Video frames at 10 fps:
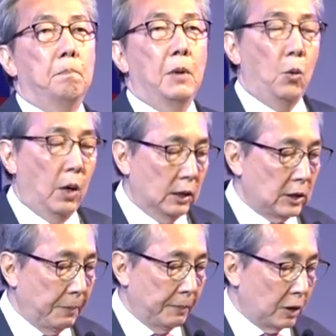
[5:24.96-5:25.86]
ไม่ว่าเรา
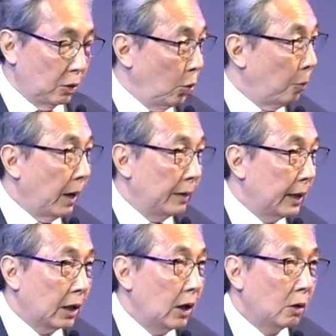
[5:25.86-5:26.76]
จะปิดตรูปอะไร
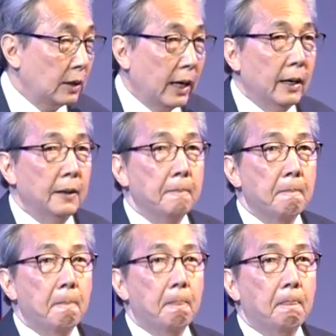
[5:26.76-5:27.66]
ก็แล้วแต่
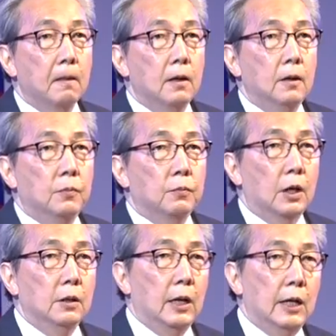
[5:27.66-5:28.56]

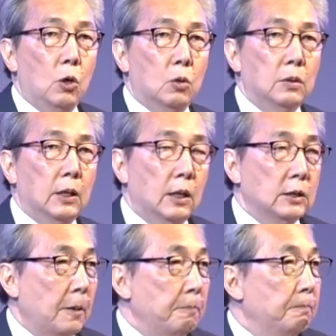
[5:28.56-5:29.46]
ท่านนายกได้กระ
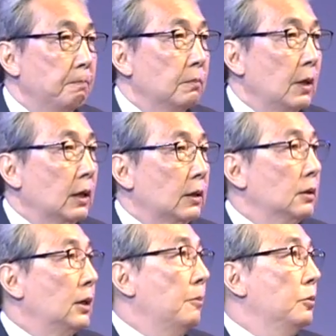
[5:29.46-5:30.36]
ชับได้
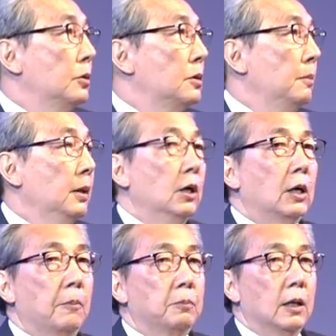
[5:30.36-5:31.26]
ย้ำเสมอ
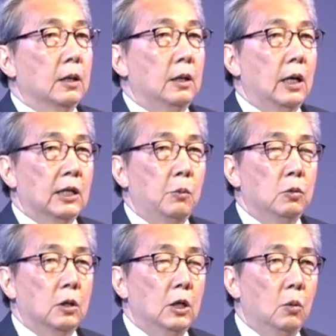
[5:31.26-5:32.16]
กับทางคณะรัฐมน
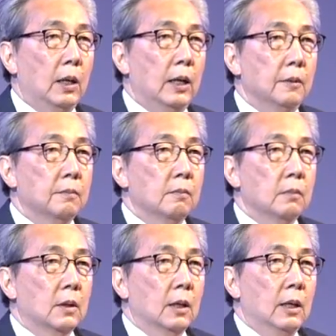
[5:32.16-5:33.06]
ตรีว่า
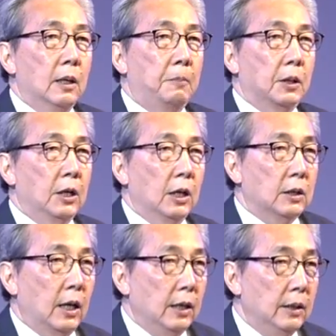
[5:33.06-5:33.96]
ประเทศ
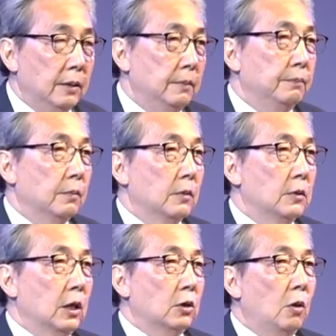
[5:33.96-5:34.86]
ไทยนั้น
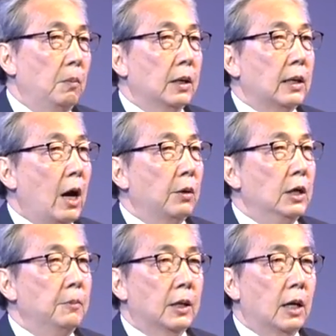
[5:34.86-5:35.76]
จะต้องไม่ก้าวเดิ
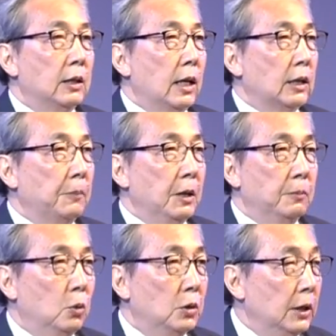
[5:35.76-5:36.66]
นไปข้างหน้าแต่เพียง
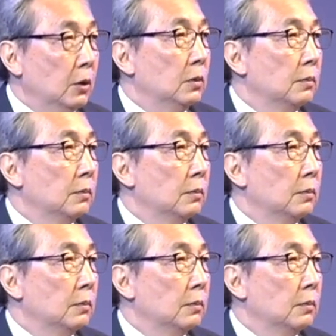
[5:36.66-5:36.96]
ผู้เดียว